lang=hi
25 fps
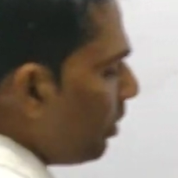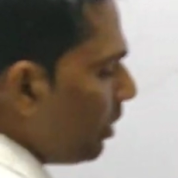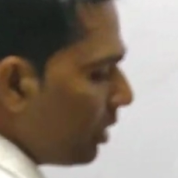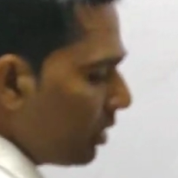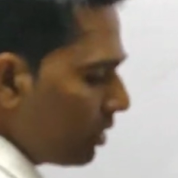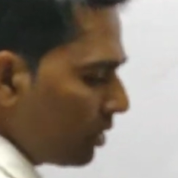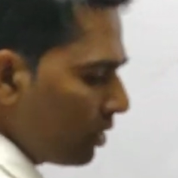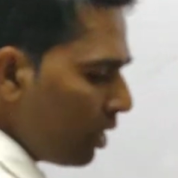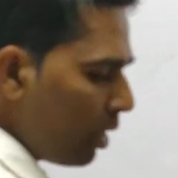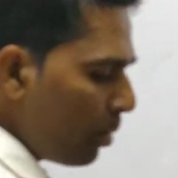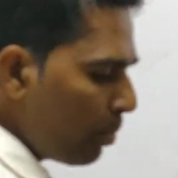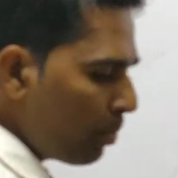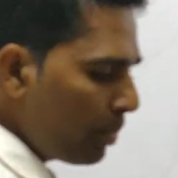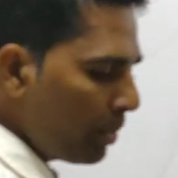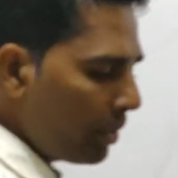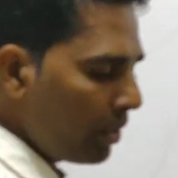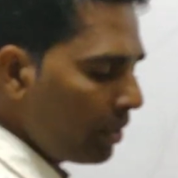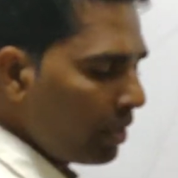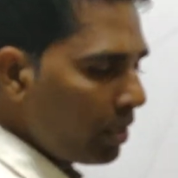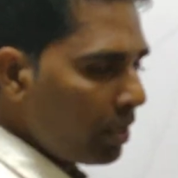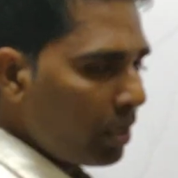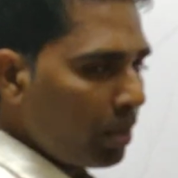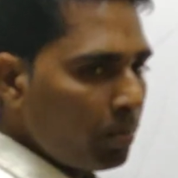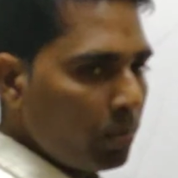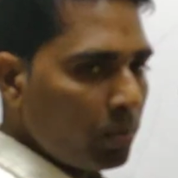भी एग्ज़ाम
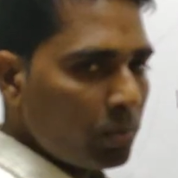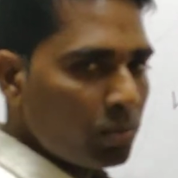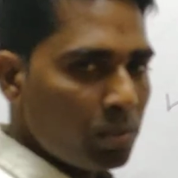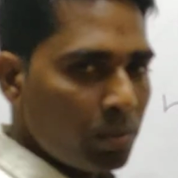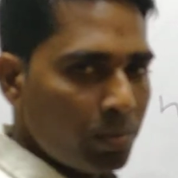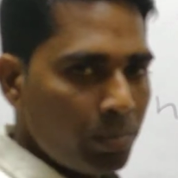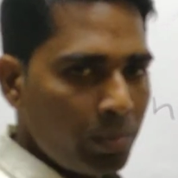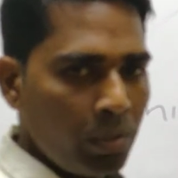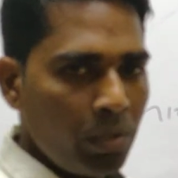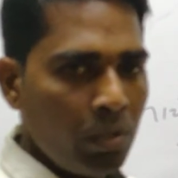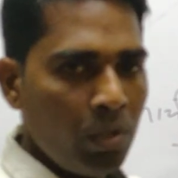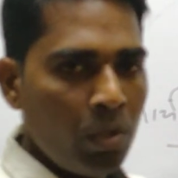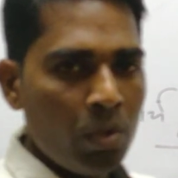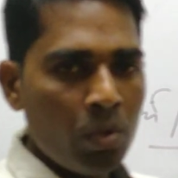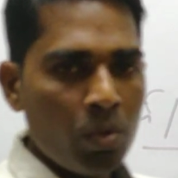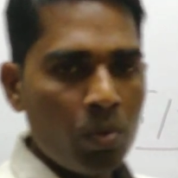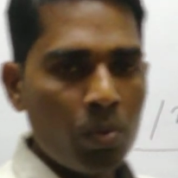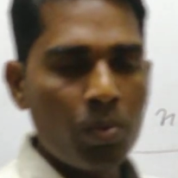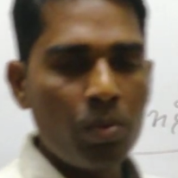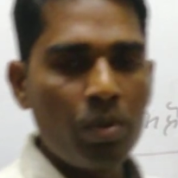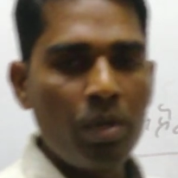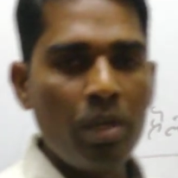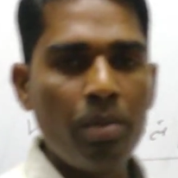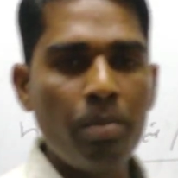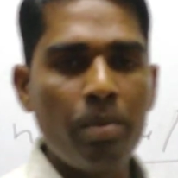पेंडिंग है वो सभी
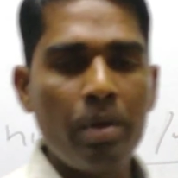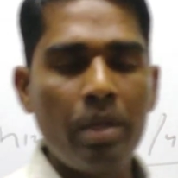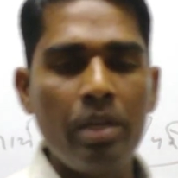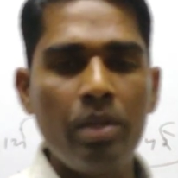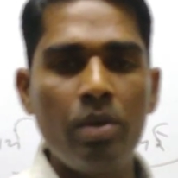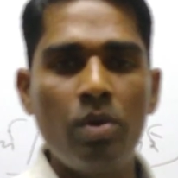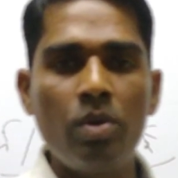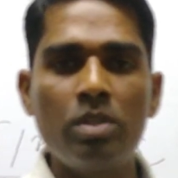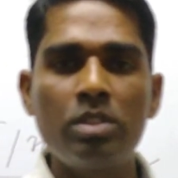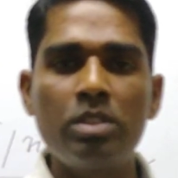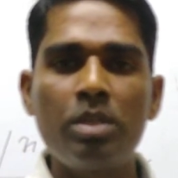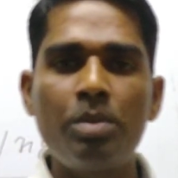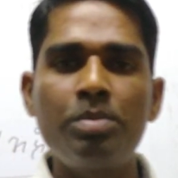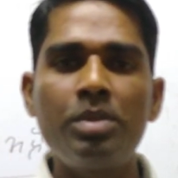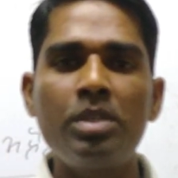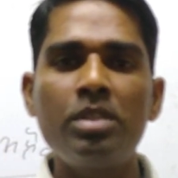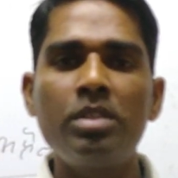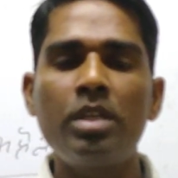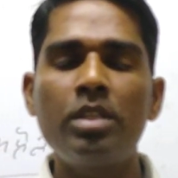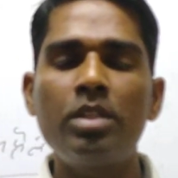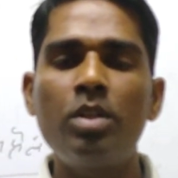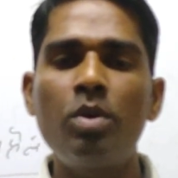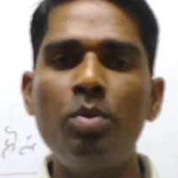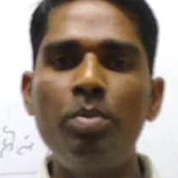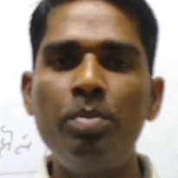होने वाले और सबसे
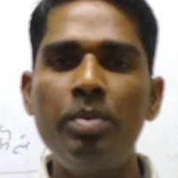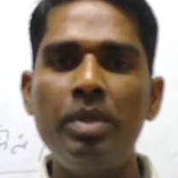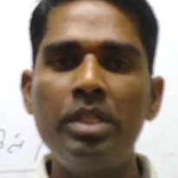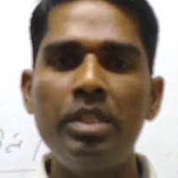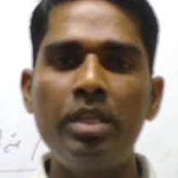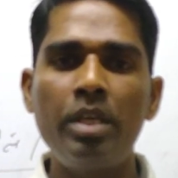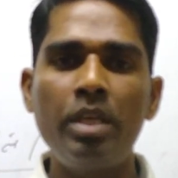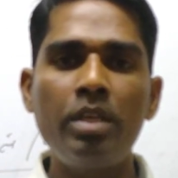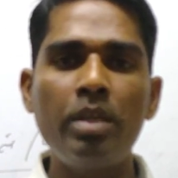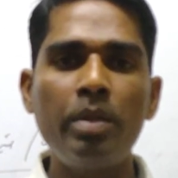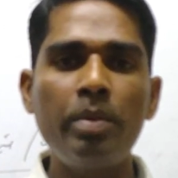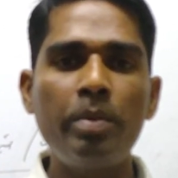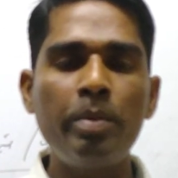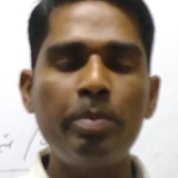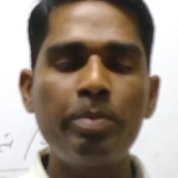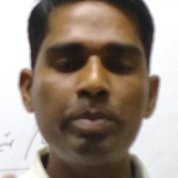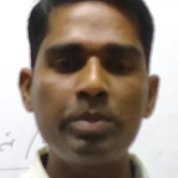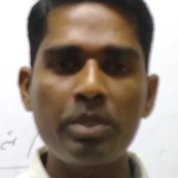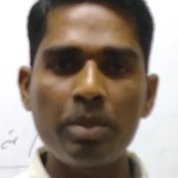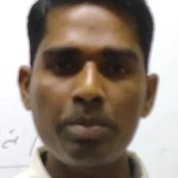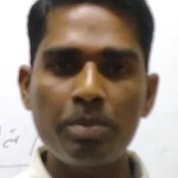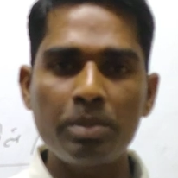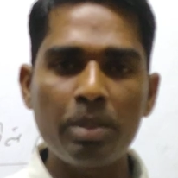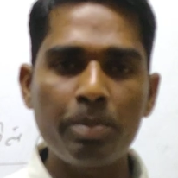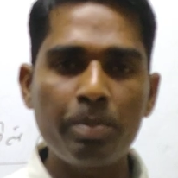ज़्यादा उम्मीद ये ये
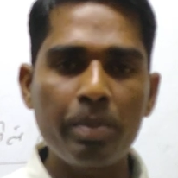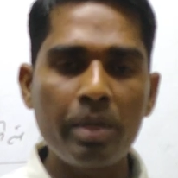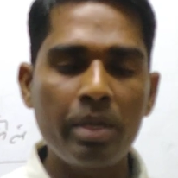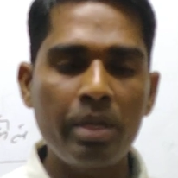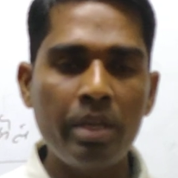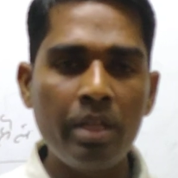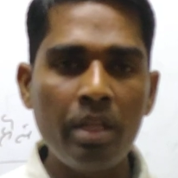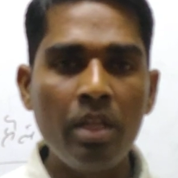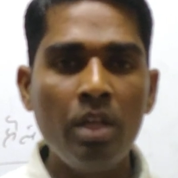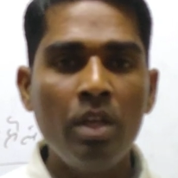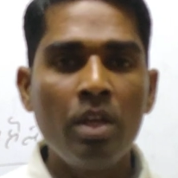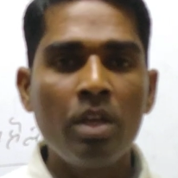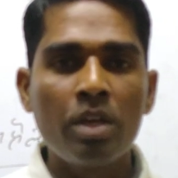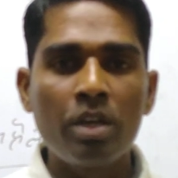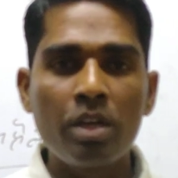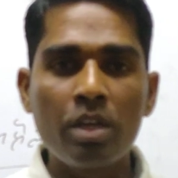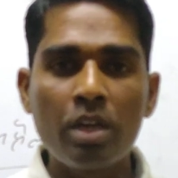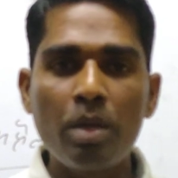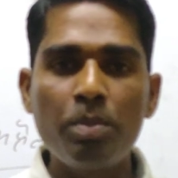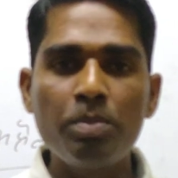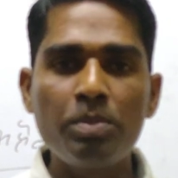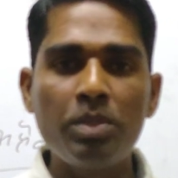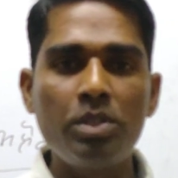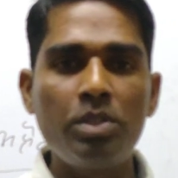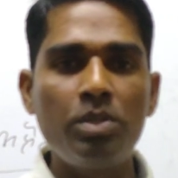सबसे पहले
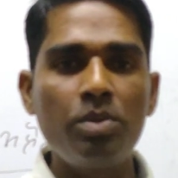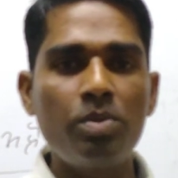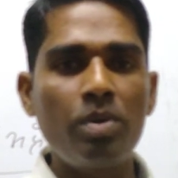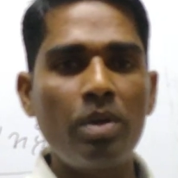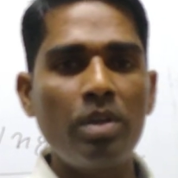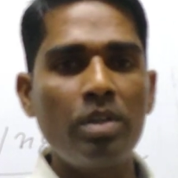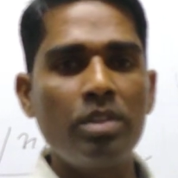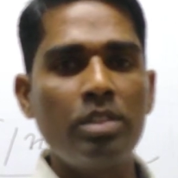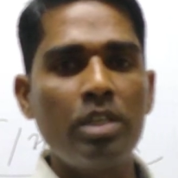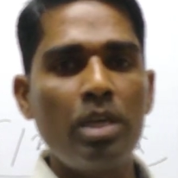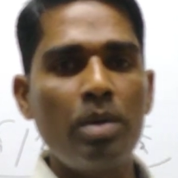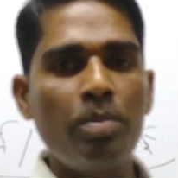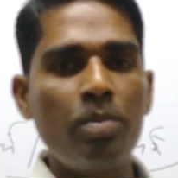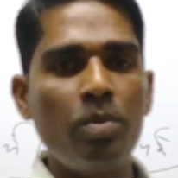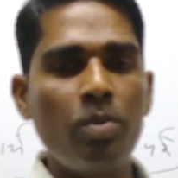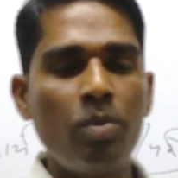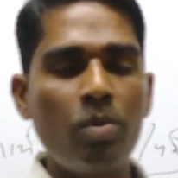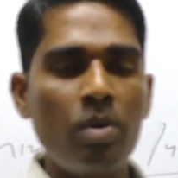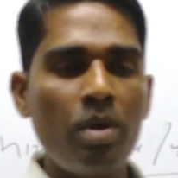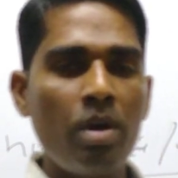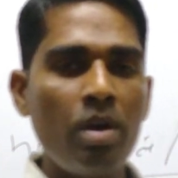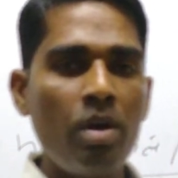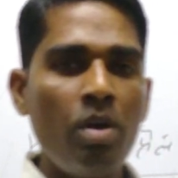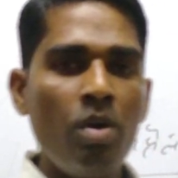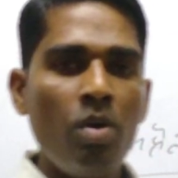ग्राम सचिव का एग्ज़ाम
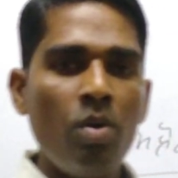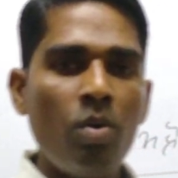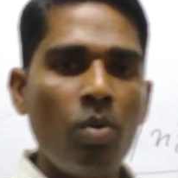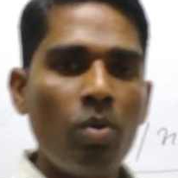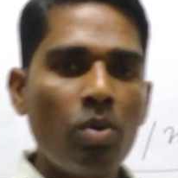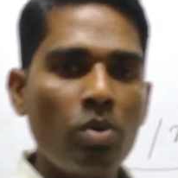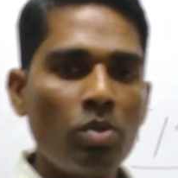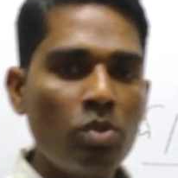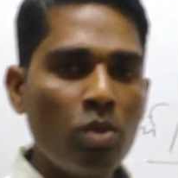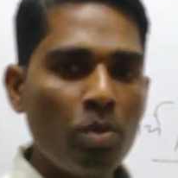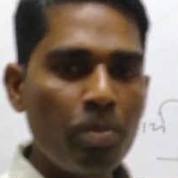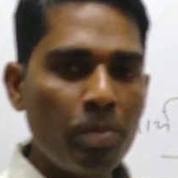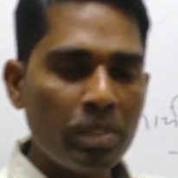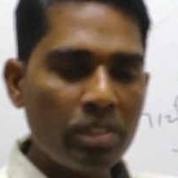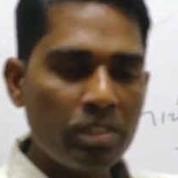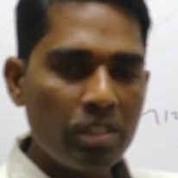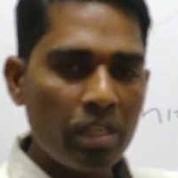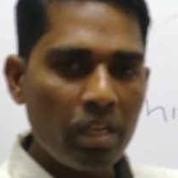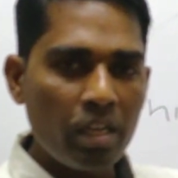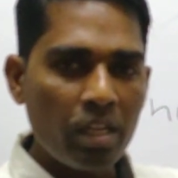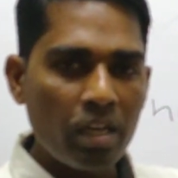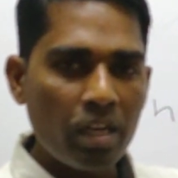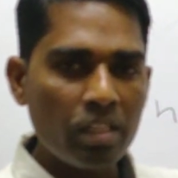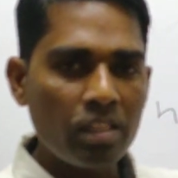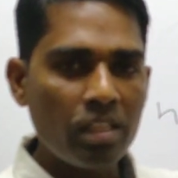होगा और जो
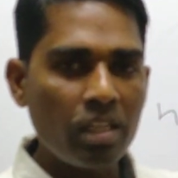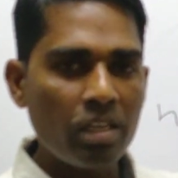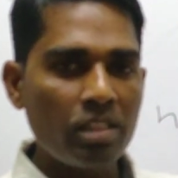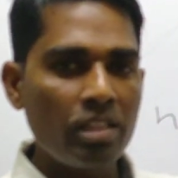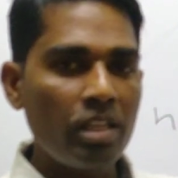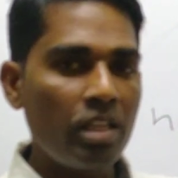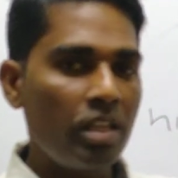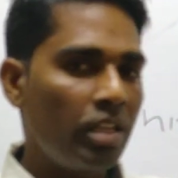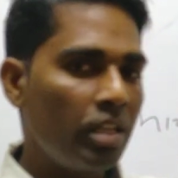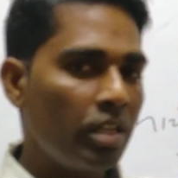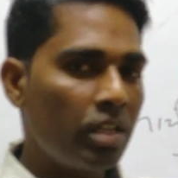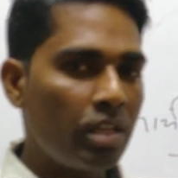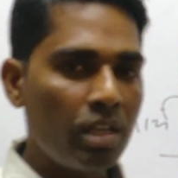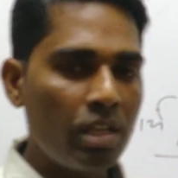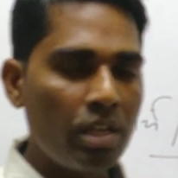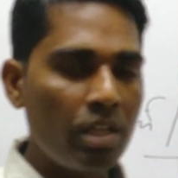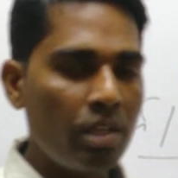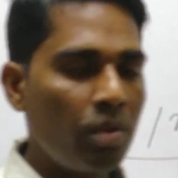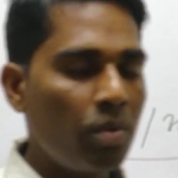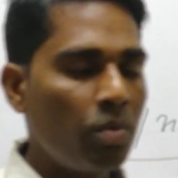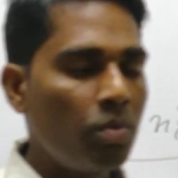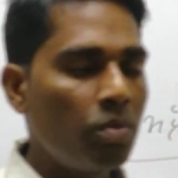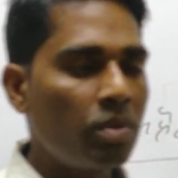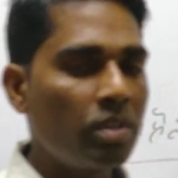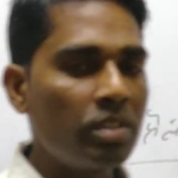बच्चे लगातार तैयारी कर रहे
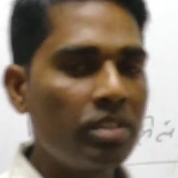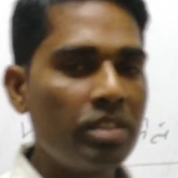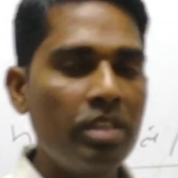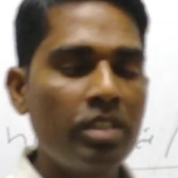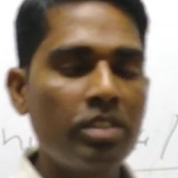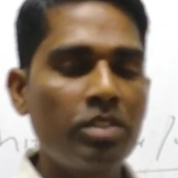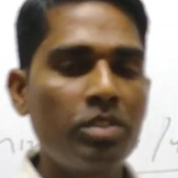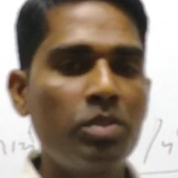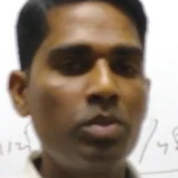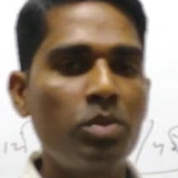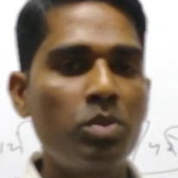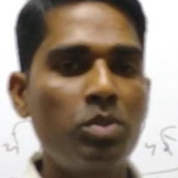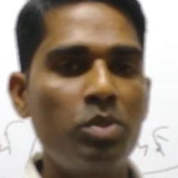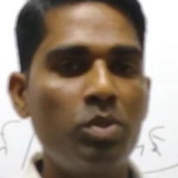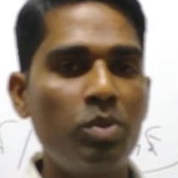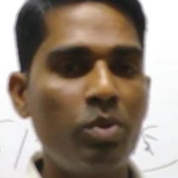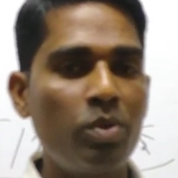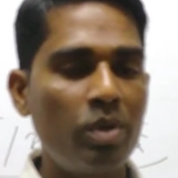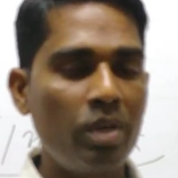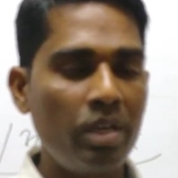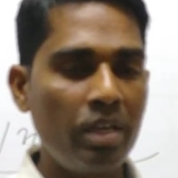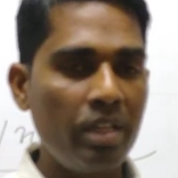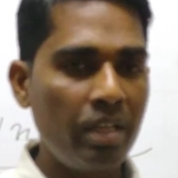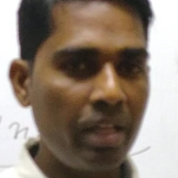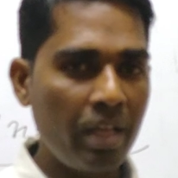हैं उनका सिलेक्शन तो
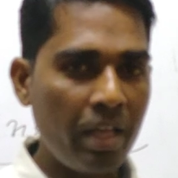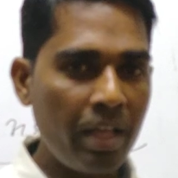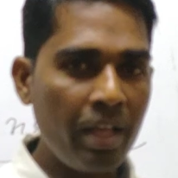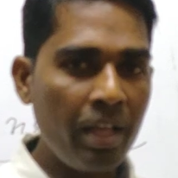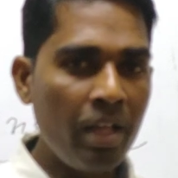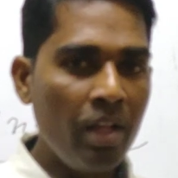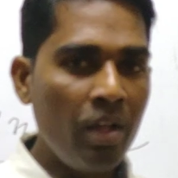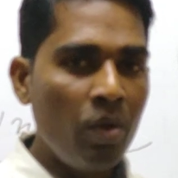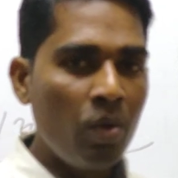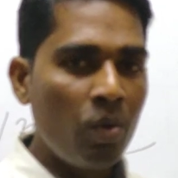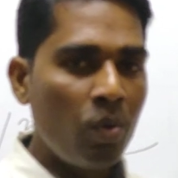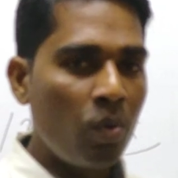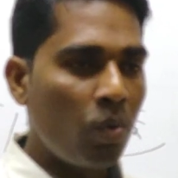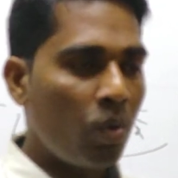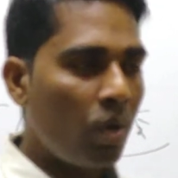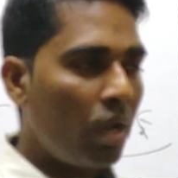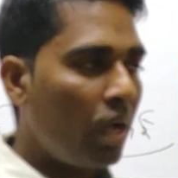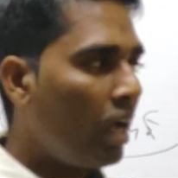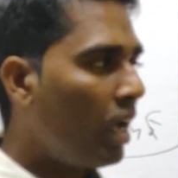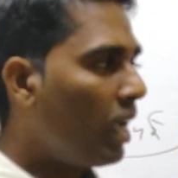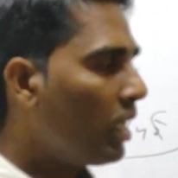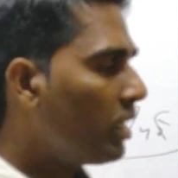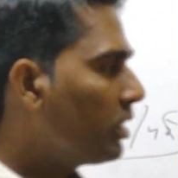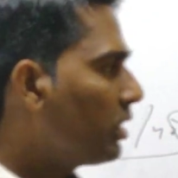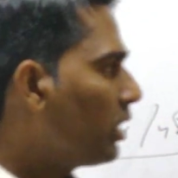श्योरली है और
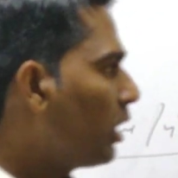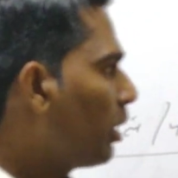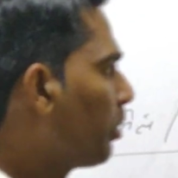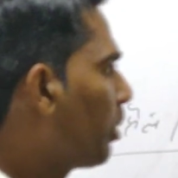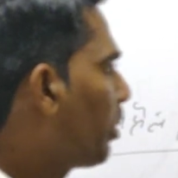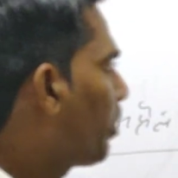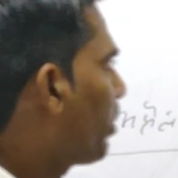आज से हम